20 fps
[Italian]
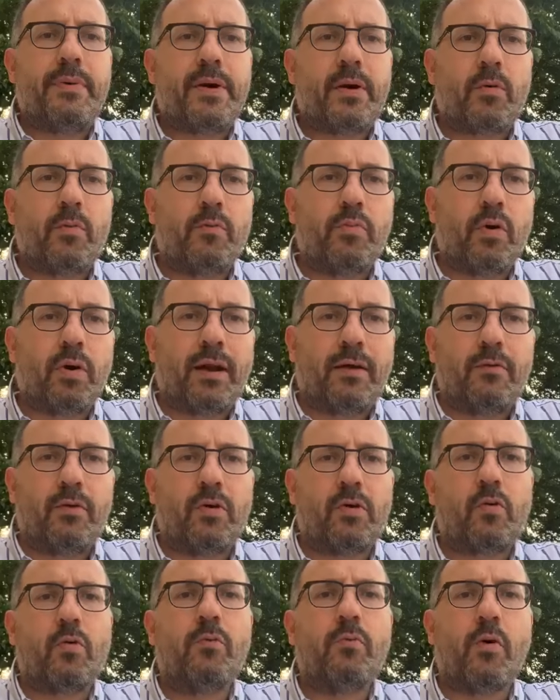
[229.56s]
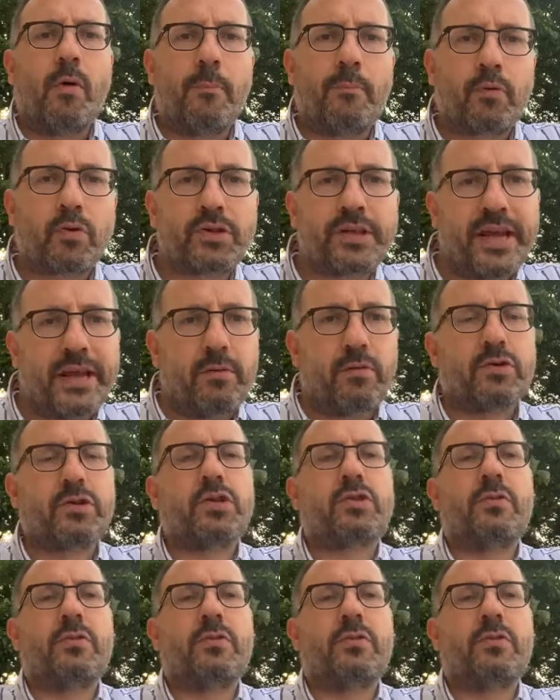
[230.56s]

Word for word: per un buon lavoro, un buon proseguo,